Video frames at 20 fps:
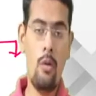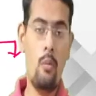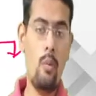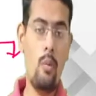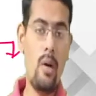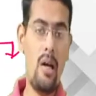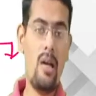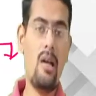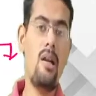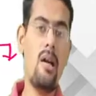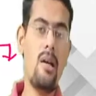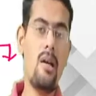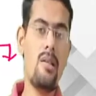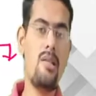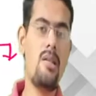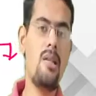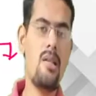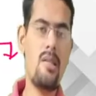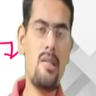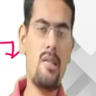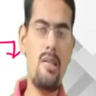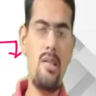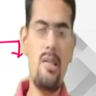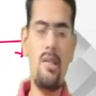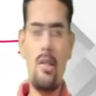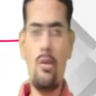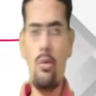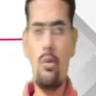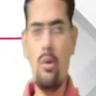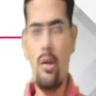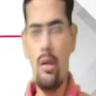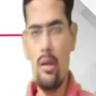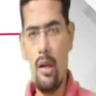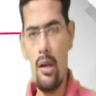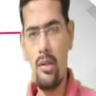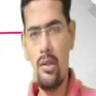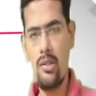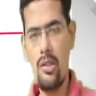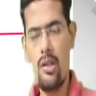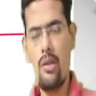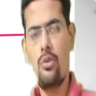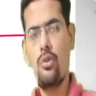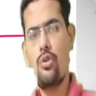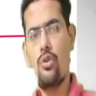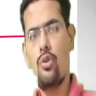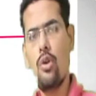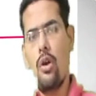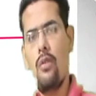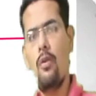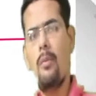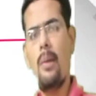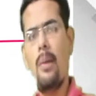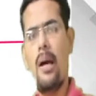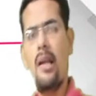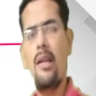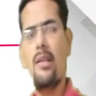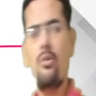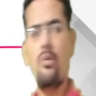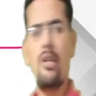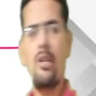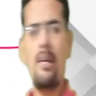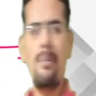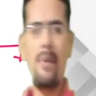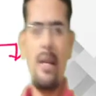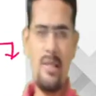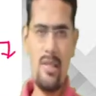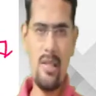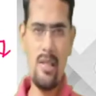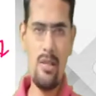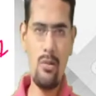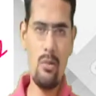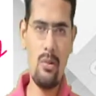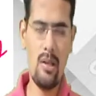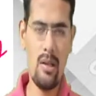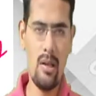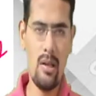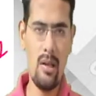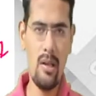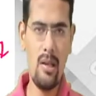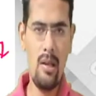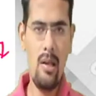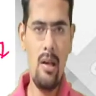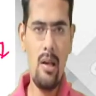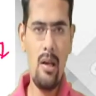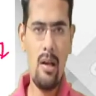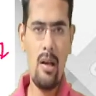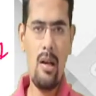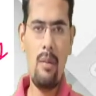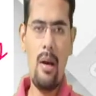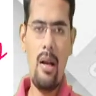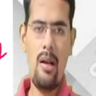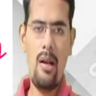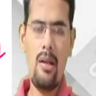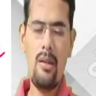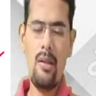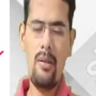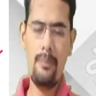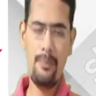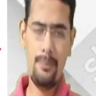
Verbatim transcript: वह अगर लग्जरियस चीज़ें जो है लग्जरी गुड्स जो है वो मान लीजिए उनकी प्राइस चेंज होने लग गई कल मान लेते हैं